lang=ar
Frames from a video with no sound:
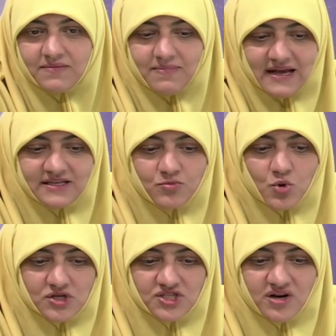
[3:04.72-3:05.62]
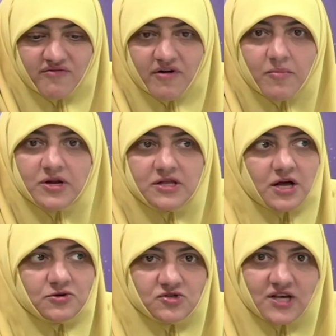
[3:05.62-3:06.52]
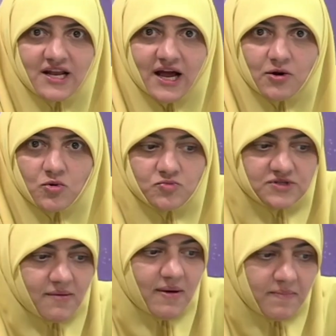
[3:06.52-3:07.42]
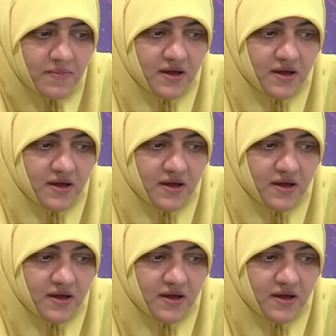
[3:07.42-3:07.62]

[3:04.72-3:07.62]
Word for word: بقيتي مقصره في امر انت هتسالي عنه بسبب